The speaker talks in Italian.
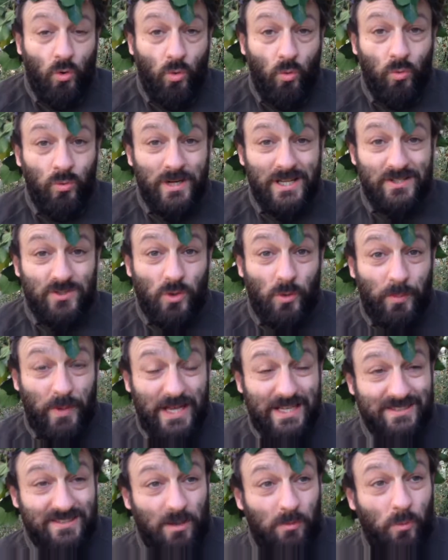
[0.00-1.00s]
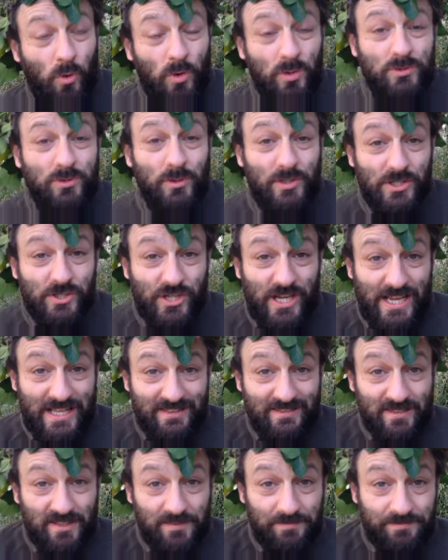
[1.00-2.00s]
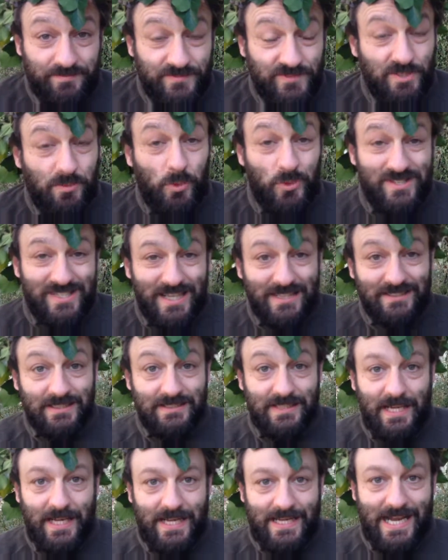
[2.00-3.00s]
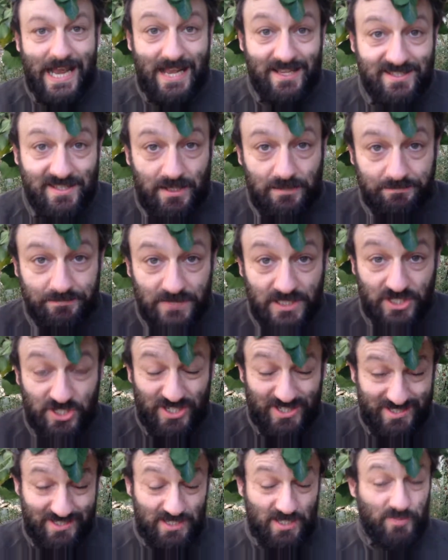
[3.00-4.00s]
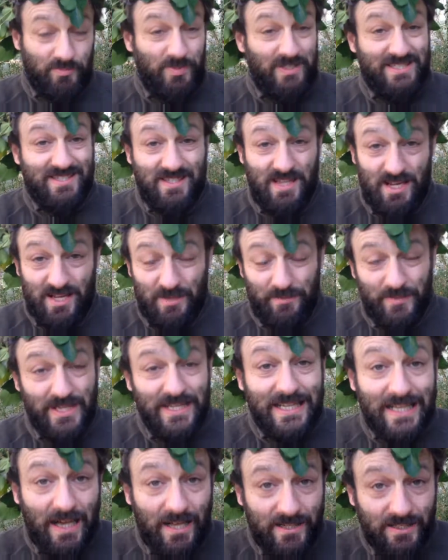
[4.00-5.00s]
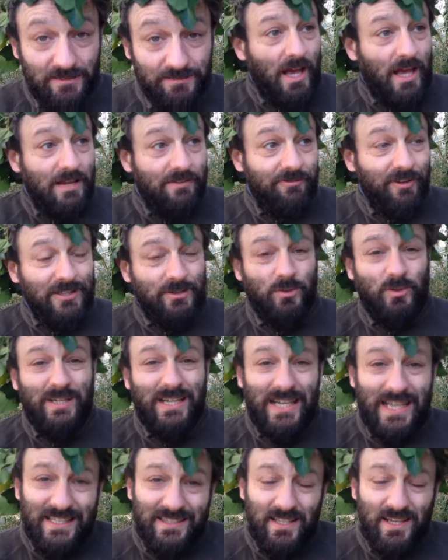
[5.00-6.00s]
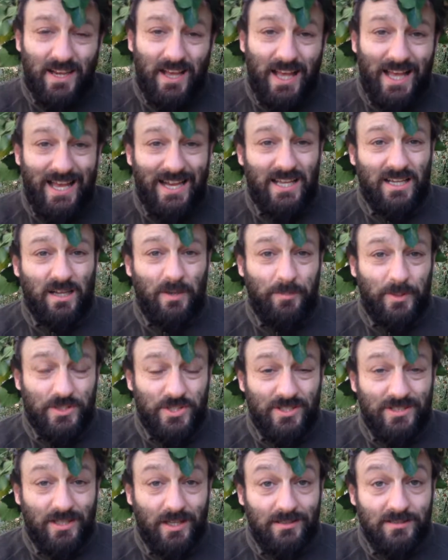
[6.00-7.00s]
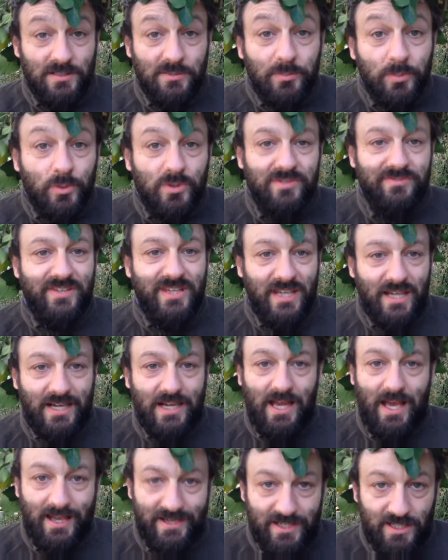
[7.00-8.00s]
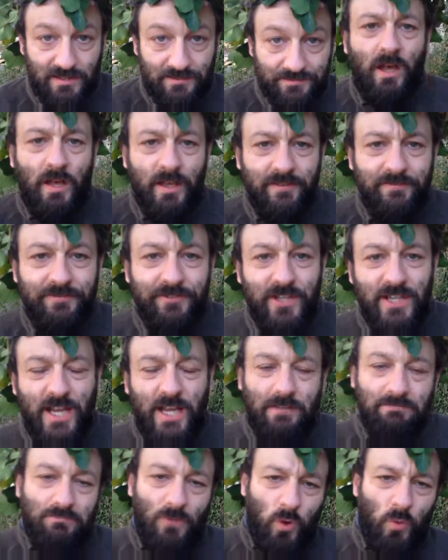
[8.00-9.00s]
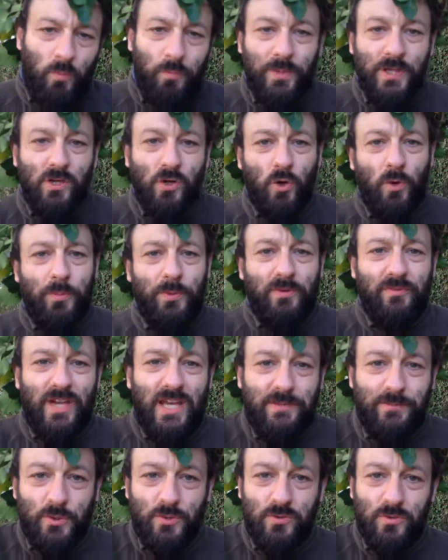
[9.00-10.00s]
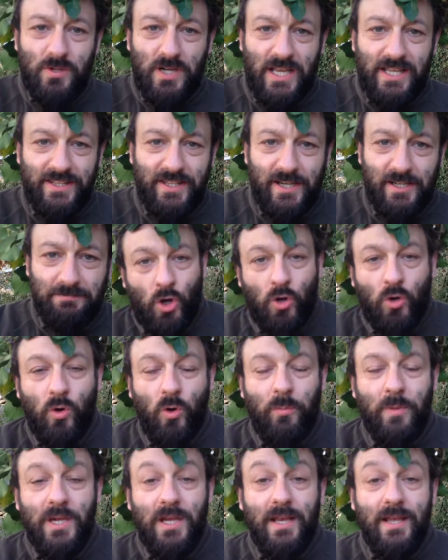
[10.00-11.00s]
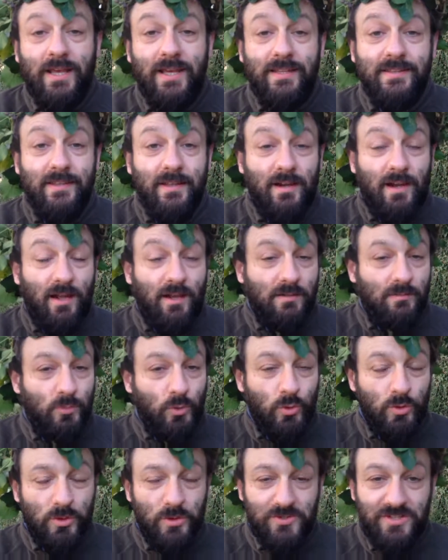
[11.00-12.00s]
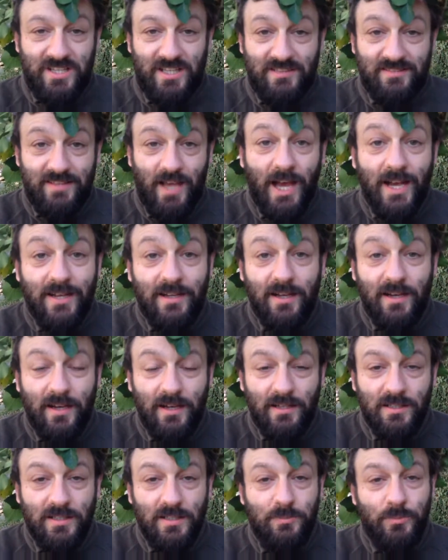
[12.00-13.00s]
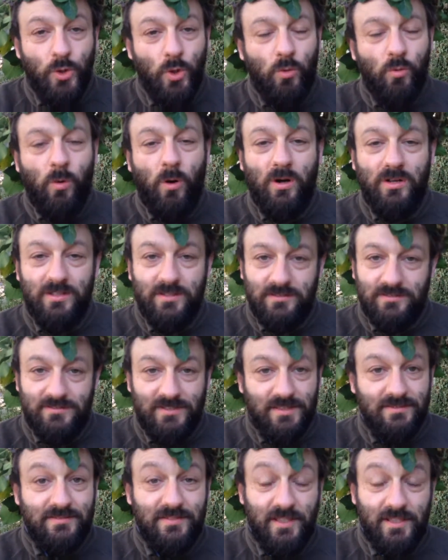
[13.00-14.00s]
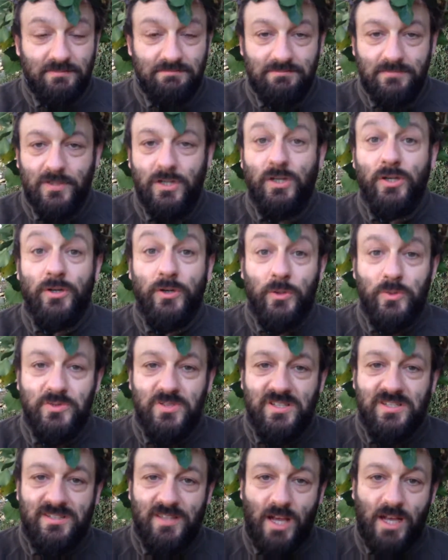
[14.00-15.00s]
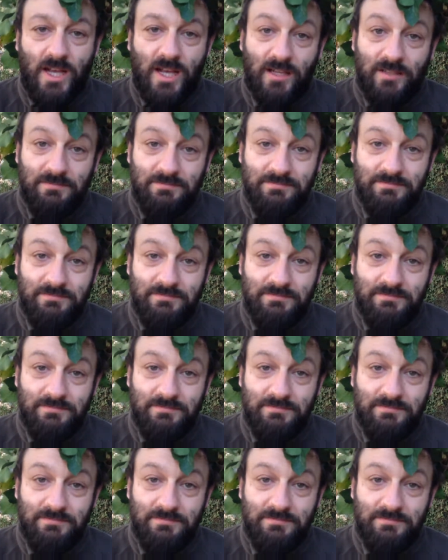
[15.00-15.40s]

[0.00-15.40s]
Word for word: Una scoperta molto recente, dimostrata dalla NASA, l'agenzia spaziale americana, è il fatto che l'edera ha la capacità di purificare l'aria. E infine un piccolo proverbio sull'edera. Come l'edera al muro si attacca, il mio cuore da te non si stacca.